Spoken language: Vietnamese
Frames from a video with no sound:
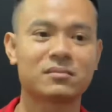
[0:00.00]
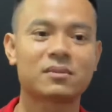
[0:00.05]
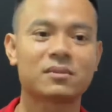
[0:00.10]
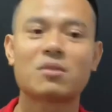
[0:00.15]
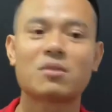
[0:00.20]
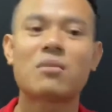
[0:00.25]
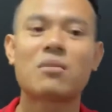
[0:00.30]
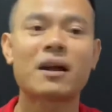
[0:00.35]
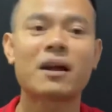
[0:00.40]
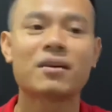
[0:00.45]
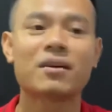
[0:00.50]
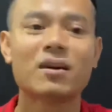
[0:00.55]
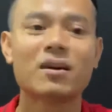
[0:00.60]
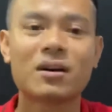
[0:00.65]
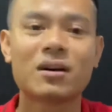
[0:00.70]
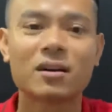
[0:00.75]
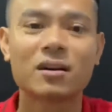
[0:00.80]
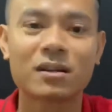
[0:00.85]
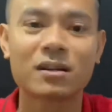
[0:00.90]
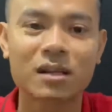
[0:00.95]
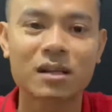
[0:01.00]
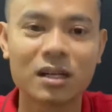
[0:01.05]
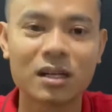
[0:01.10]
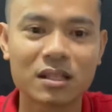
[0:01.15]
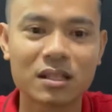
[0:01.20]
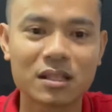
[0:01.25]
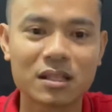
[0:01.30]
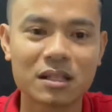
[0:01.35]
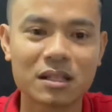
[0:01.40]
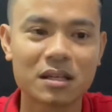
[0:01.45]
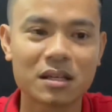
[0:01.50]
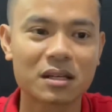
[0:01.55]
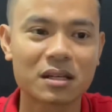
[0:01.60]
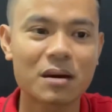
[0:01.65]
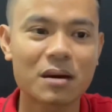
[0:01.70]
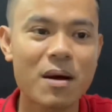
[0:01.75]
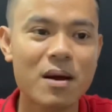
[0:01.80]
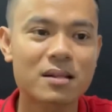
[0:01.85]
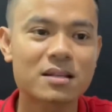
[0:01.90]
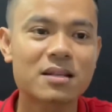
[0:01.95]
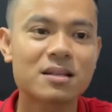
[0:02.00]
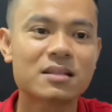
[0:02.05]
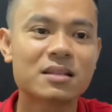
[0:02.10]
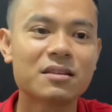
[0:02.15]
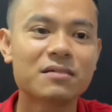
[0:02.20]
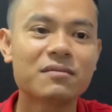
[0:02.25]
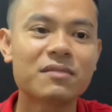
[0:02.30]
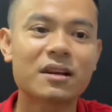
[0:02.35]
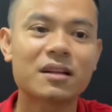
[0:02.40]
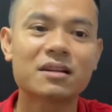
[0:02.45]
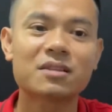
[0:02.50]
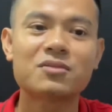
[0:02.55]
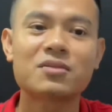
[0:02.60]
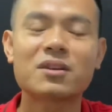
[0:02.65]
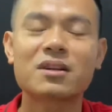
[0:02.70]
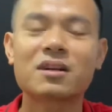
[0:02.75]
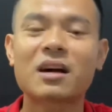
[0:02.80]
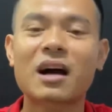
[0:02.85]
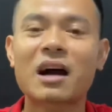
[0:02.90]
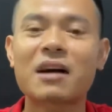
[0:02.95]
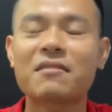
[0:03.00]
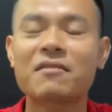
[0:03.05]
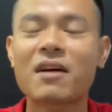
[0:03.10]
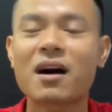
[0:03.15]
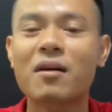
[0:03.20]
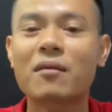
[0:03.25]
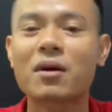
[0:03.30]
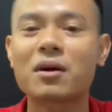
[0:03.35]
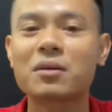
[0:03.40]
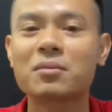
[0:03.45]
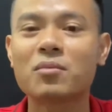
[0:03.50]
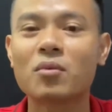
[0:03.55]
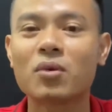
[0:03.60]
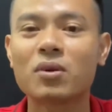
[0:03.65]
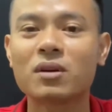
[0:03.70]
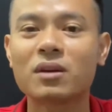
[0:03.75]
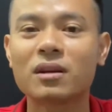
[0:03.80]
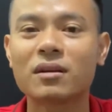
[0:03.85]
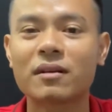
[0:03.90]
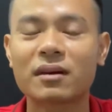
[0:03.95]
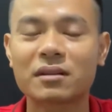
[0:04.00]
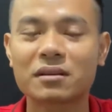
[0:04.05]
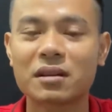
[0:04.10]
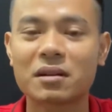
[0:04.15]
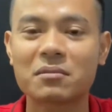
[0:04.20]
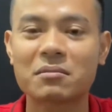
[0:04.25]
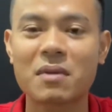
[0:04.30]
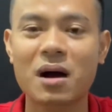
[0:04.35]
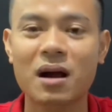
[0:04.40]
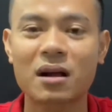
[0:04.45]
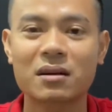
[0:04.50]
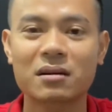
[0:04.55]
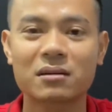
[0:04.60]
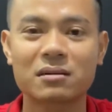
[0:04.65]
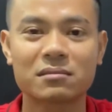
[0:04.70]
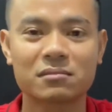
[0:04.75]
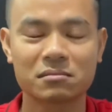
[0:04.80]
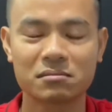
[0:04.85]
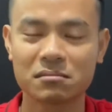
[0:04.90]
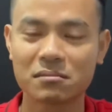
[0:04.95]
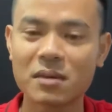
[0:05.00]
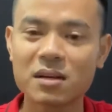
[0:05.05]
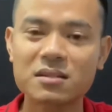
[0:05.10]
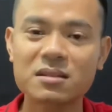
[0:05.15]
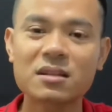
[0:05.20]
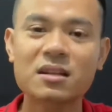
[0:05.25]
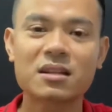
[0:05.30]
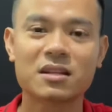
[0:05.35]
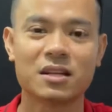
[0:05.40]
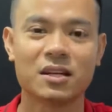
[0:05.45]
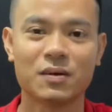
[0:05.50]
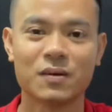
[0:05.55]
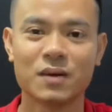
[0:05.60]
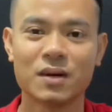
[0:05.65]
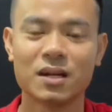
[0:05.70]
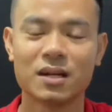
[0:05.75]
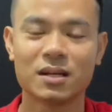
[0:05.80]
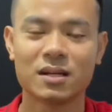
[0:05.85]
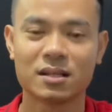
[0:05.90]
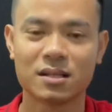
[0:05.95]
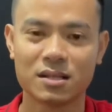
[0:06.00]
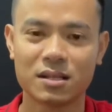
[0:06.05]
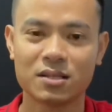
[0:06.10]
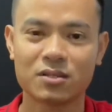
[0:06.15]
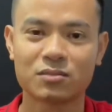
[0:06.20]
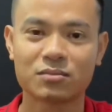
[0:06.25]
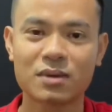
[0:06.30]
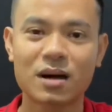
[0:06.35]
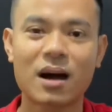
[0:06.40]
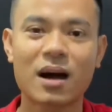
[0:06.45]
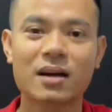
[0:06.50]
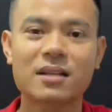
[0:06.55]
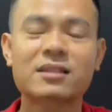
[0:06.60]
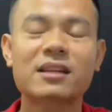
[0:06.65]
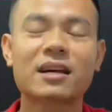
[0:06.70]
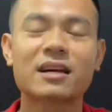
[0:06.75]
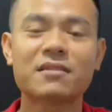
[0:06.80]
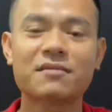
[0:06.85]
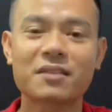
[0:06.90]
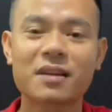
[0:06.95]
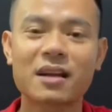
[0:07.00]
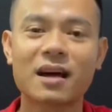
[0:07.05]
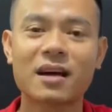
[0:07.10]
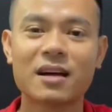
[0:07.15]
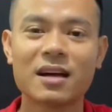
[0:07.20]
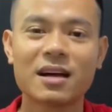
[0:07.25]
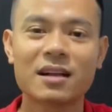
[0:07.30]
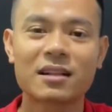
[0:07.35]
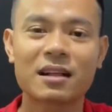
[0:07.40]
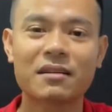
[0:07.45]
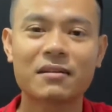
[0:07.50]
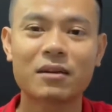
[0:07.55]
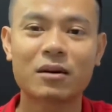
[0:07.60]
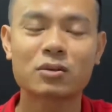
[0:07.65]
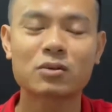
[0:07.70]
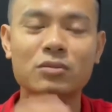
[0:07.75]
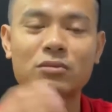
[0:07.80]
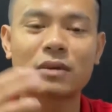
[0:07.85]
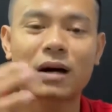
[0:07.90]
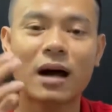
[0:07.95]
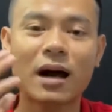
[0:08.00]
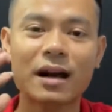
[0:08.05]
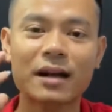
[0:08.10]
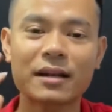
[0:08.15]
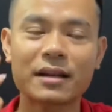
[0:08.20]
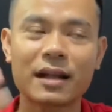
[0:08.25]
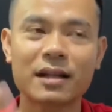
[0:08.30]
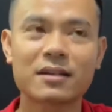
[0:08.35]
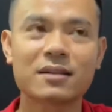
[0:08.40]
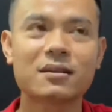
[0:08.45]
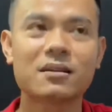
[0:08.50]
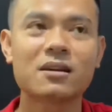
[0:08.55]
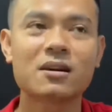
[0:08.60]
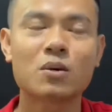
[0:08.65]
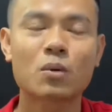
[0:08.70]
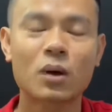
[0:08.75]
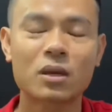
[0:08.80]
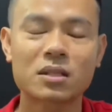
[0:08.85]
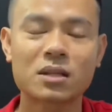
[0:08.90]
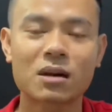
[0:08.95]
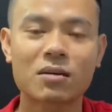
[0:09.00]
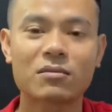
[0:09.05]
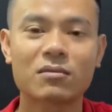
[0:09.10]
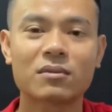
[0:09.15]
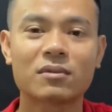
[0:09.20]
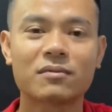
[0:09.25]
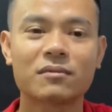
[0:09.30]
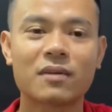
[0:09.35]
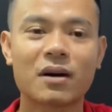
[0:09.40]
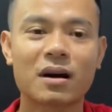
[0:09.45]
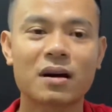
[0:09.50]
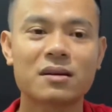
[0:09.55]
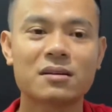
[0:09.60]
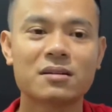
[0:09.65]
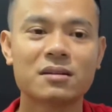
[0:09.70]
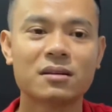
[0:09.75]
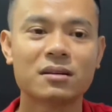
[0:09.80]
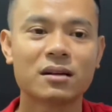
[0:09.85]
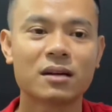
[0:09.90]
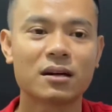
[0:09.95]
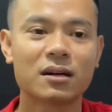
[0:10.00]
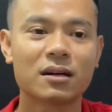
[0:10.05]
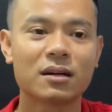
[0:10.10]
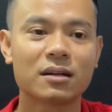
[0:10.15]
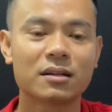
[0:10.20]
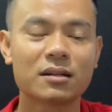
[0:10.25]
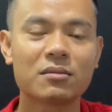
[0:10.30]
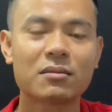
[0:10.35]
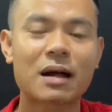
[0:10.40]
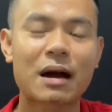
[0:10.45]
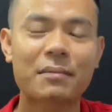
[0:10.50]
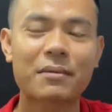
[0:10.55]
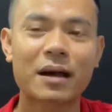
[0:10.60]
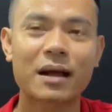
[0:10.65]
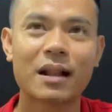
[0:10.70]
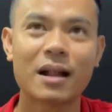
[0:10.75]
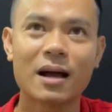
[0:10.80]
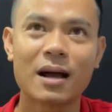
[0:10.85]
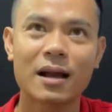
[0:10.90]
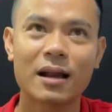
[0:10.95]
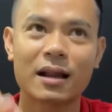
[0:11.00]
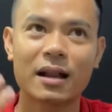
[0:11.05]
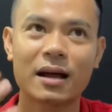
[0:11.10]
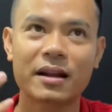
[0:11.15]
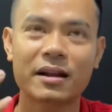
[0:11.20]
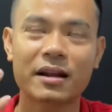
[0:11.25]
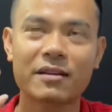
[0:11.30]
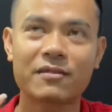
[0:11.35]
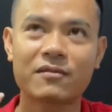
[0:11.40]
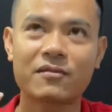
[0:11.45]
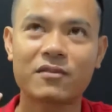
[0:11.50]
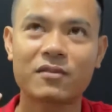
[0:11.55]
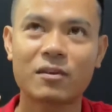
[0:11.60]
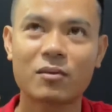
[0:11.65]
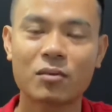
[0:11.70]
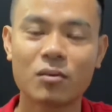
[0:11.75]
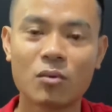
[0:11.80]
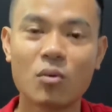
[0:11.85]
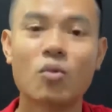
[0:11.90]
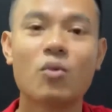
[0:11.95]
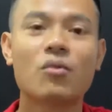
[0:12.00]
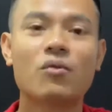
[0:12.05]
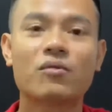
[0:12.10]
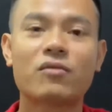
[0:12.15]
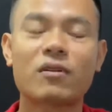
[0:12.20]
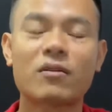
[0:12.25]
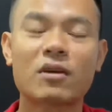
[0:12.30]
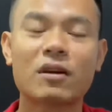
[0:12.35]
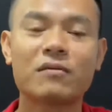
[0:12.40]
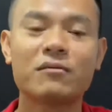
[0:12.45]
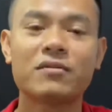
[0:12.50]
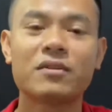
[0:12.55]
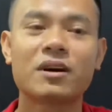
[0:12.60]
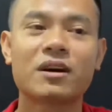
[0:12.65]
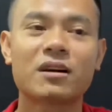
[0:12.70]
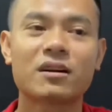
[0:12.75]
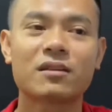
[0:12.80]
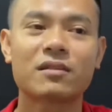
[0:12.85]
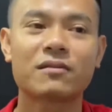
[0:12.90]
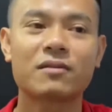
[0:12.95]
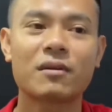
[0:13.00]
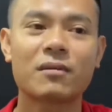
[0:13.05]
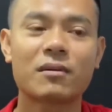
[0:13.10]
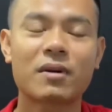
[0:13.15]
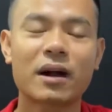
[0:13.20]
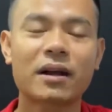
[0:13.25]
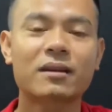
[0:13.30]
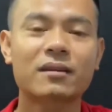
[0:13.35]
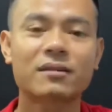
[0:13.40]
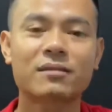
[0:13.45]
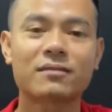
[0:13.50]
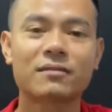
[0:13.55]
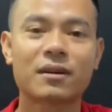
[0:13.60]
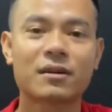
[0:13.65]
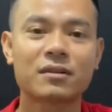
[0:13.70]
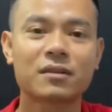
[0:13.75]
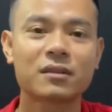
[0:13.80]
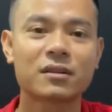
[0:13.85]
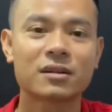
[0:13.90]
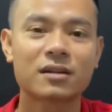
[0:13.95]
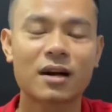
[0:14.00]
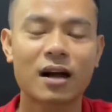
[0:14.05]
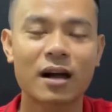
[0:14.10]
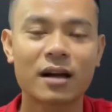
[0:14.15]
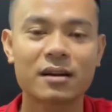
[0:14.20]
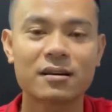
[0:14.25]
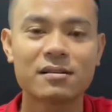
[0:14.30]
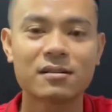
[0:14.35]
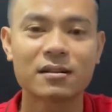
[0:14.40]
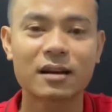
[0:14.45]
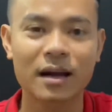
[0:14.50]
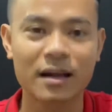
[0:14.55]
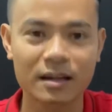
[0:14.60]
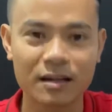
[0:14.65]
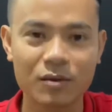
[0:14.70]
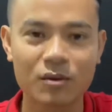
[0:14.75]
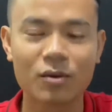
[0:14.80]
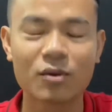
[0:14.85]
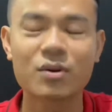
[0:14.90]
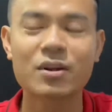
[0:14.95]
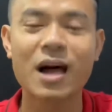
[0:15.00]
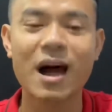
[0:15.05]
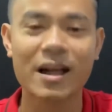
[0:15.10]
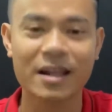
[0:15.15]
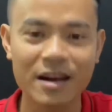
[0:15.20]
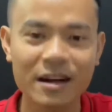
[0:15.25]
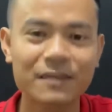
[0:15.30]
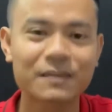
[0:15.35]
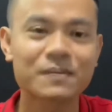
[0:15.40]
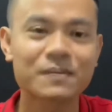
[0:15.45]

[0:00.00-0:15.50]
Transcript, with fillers: không may đâu uh, thì các bạn sẽ dính phải những chuyện cãi vã ngoại ý muốn là tiền bạc mất rất là nhiều thì chúng ta hãy tránh cái việc này thay vào đó chúng ta hãy đặt những nơi quan trọng và cái hướng à, đông nam này là đặt phòng ngủ phòng làm việc phòng khách và những cái hướng này của ngôi nhà nhé